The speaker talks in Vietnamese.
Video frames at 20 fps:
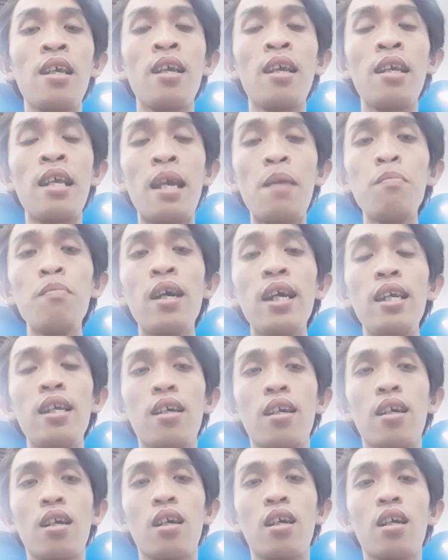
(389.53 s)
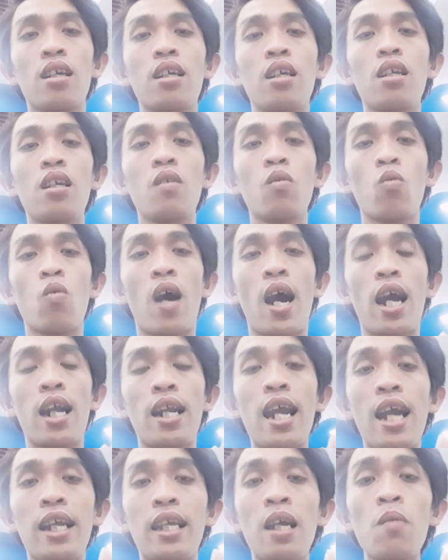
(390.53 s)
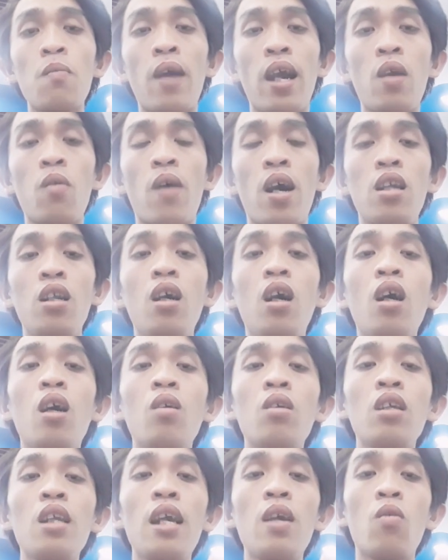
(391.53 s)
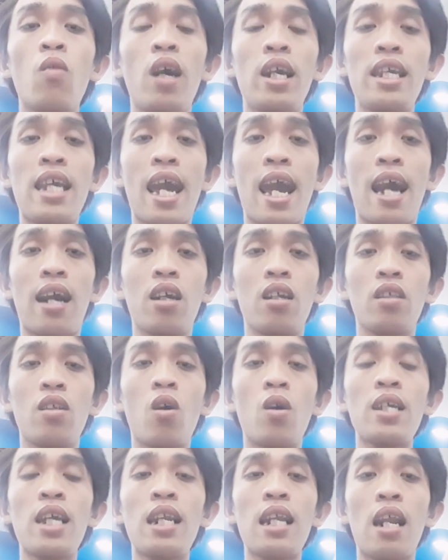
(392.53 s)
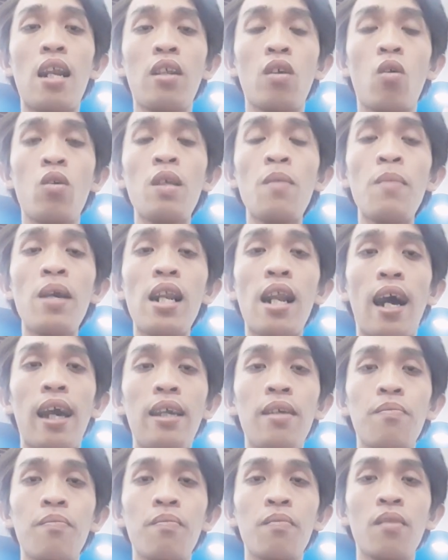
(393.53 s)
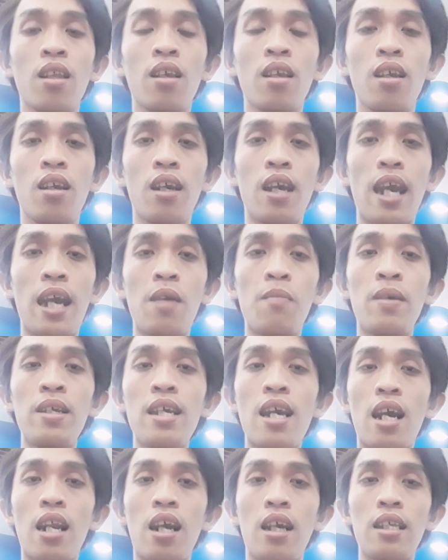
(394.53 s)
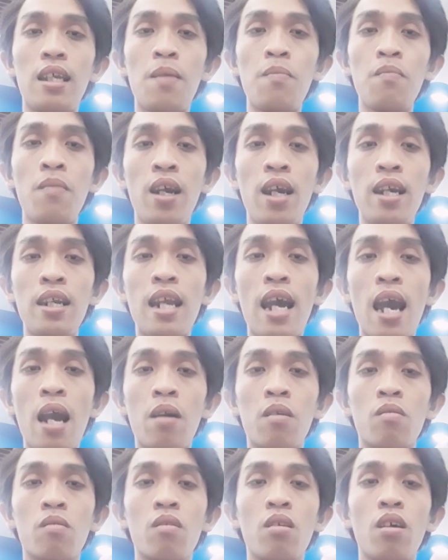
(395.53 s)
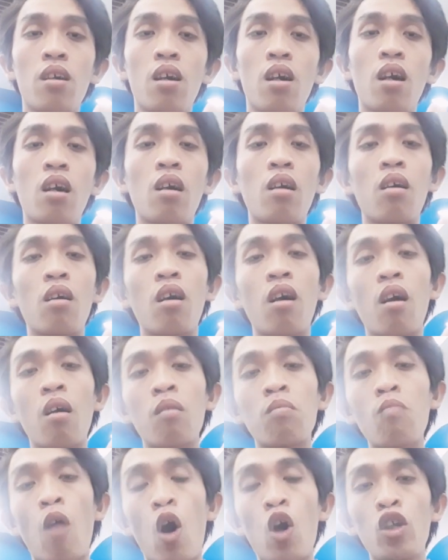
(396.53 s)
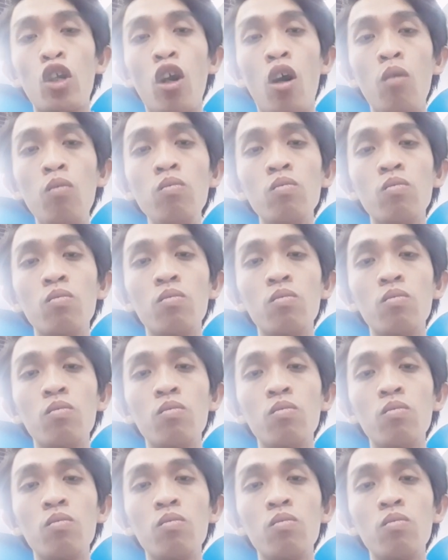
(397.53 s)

Diễm My và đang chuẩn bị và đưa đi về nhà cho gia đình của Diễm My lại hiện bây giờ là Diễm My đang bỏ trốn